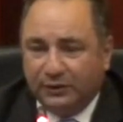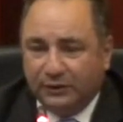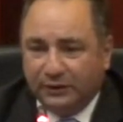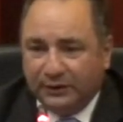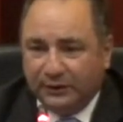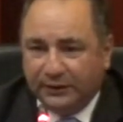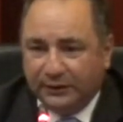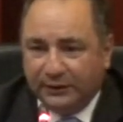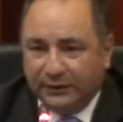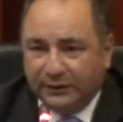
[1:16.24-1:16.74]

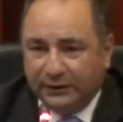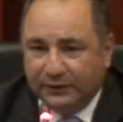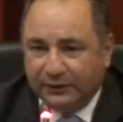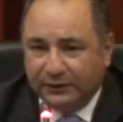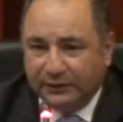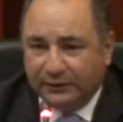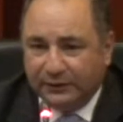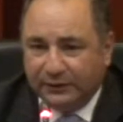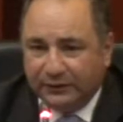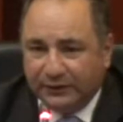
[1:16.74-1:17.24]
e,
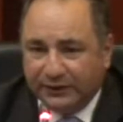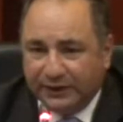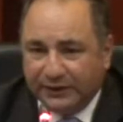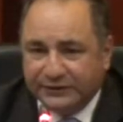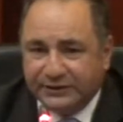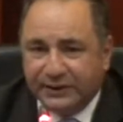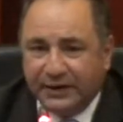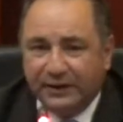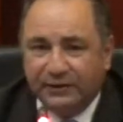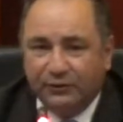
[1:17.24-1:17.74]

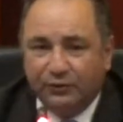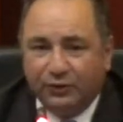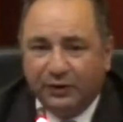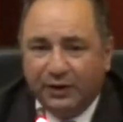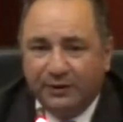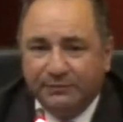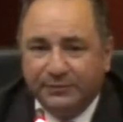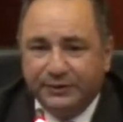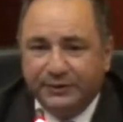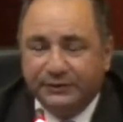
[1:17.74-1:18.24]
geçerli
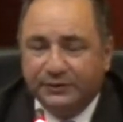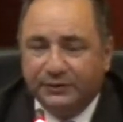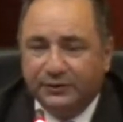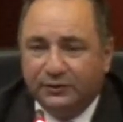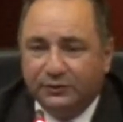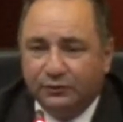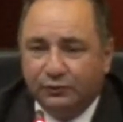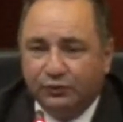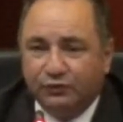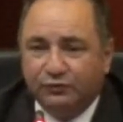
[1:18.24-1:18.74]
olan bir
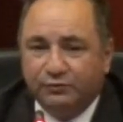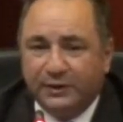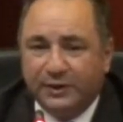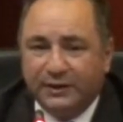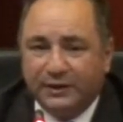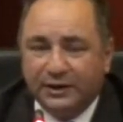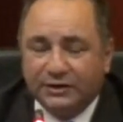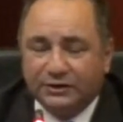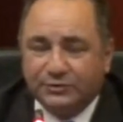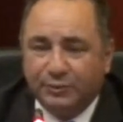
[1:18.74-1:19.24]

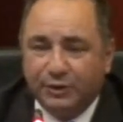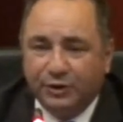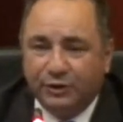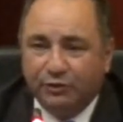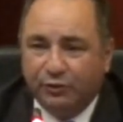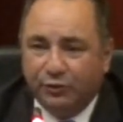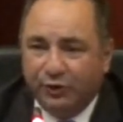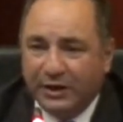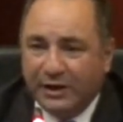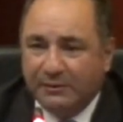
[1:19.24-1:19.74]
uzmanlaşmaya
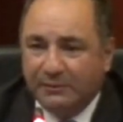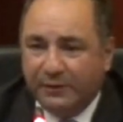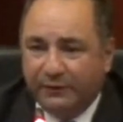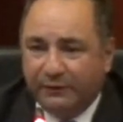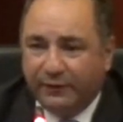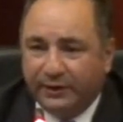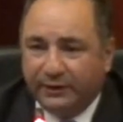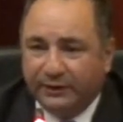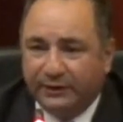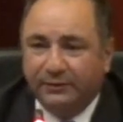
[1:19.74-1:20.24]
yönelme
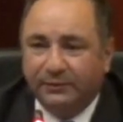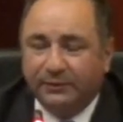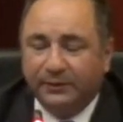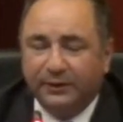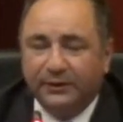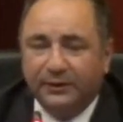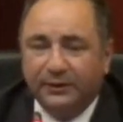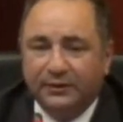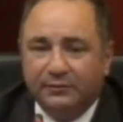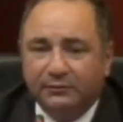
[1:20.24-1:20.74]
var değil
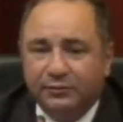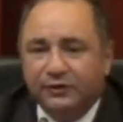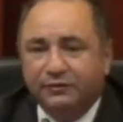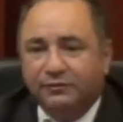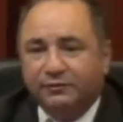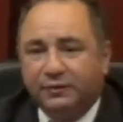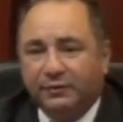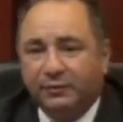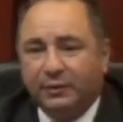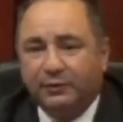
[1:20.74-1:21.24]
mi?
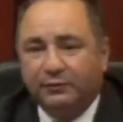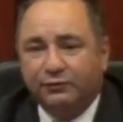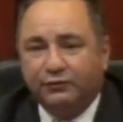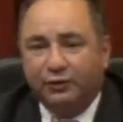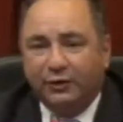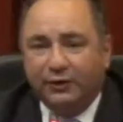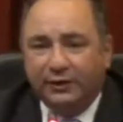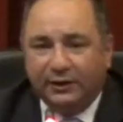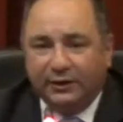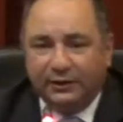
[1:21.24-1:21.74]
Bizim zamanımız
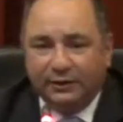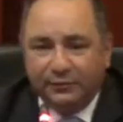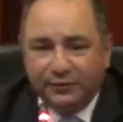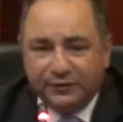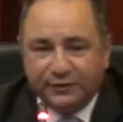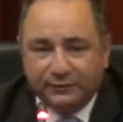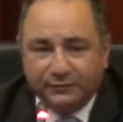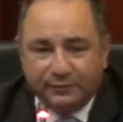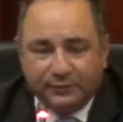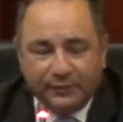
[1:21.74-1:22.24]
öyle değildi.
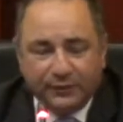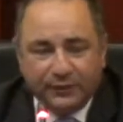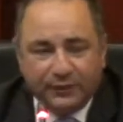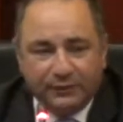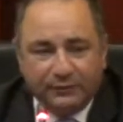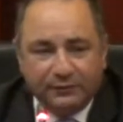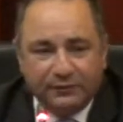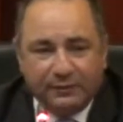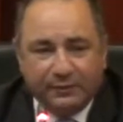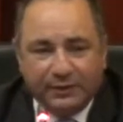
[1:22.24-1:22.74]
Bizim
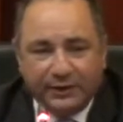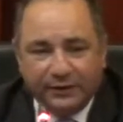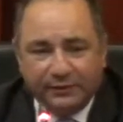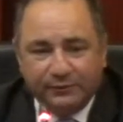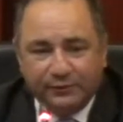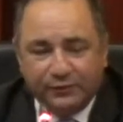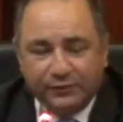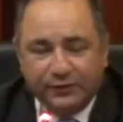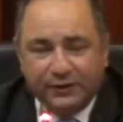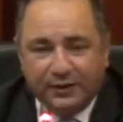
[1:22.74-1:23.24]

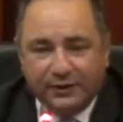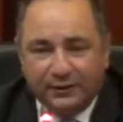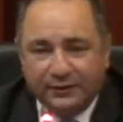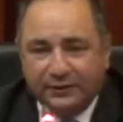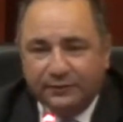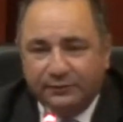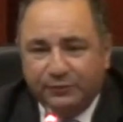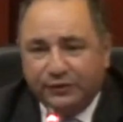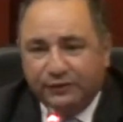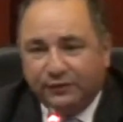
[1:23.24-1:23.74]
zamanımızda
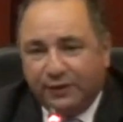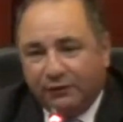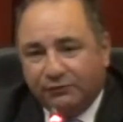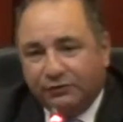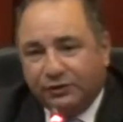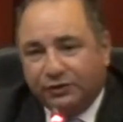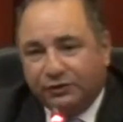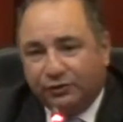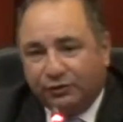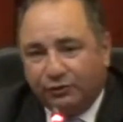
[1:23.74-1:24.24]
biz
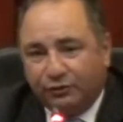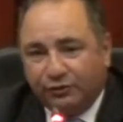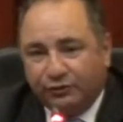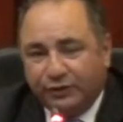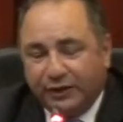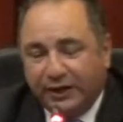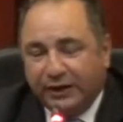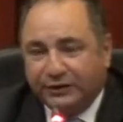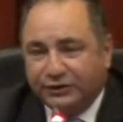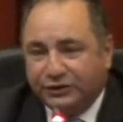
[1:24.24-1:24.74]
avukat
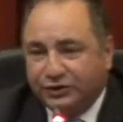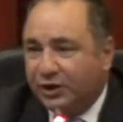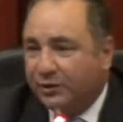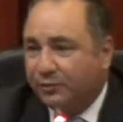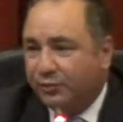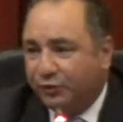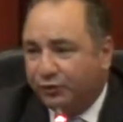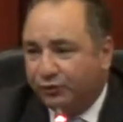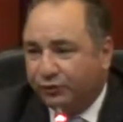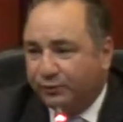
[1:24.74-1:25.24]
oluyorduk, her işi
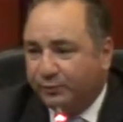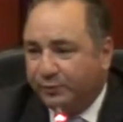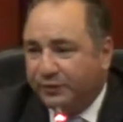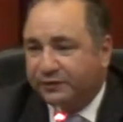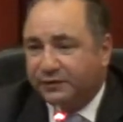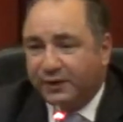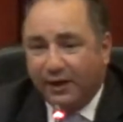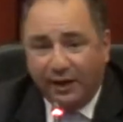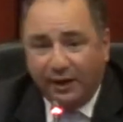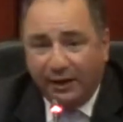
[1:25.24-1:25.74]
yapıyorduk.
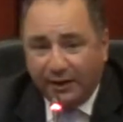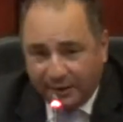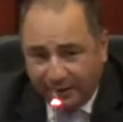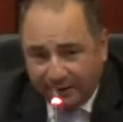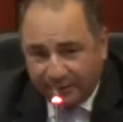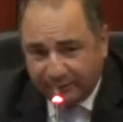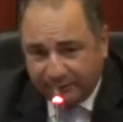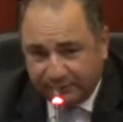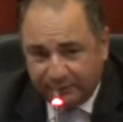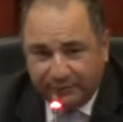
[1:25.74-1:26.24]
Biz
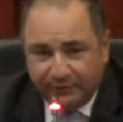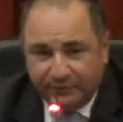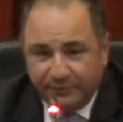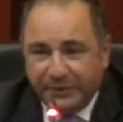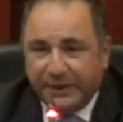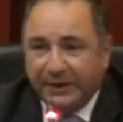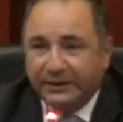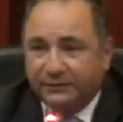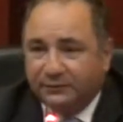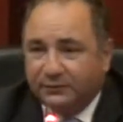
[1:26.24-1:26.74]
hala
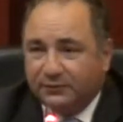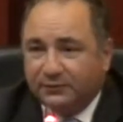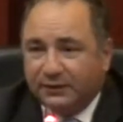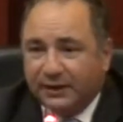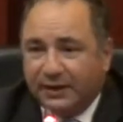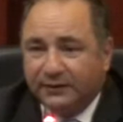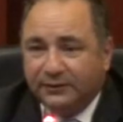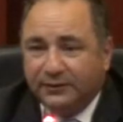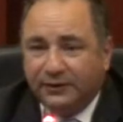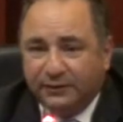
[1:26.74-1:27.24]
ben
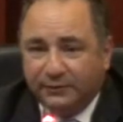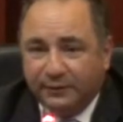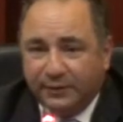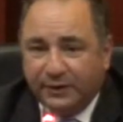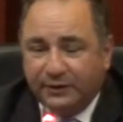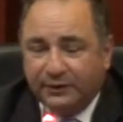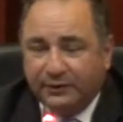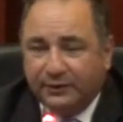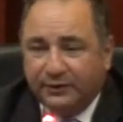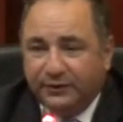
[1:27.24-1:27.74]
kendi
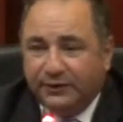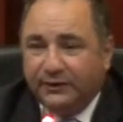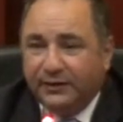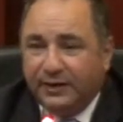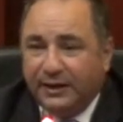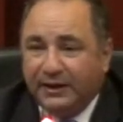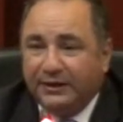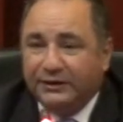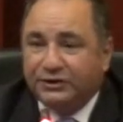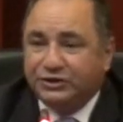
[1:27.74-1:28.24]
adıma
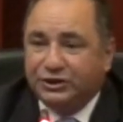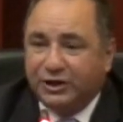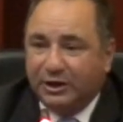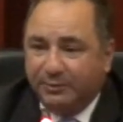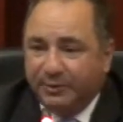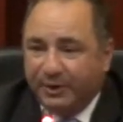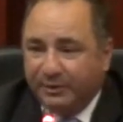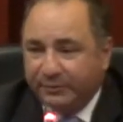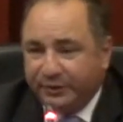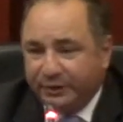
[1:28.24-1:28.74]
yine her işi
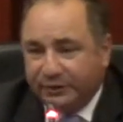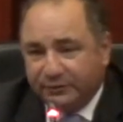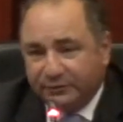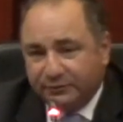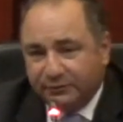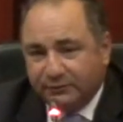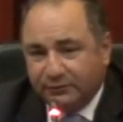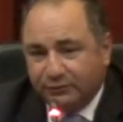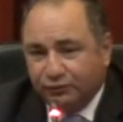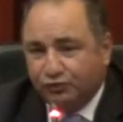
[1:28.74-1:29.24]
yapan bir
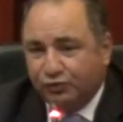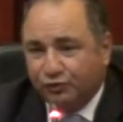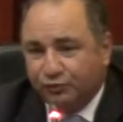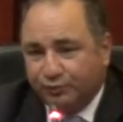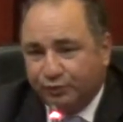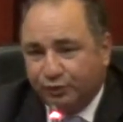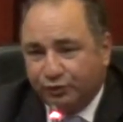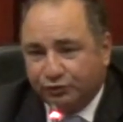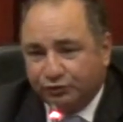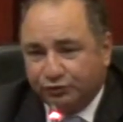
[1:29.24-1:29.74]

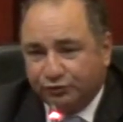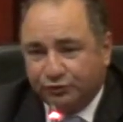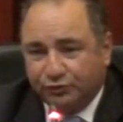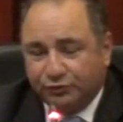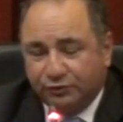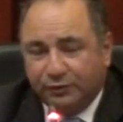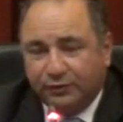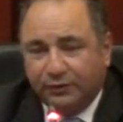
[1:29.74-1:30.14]
hukuk bürosu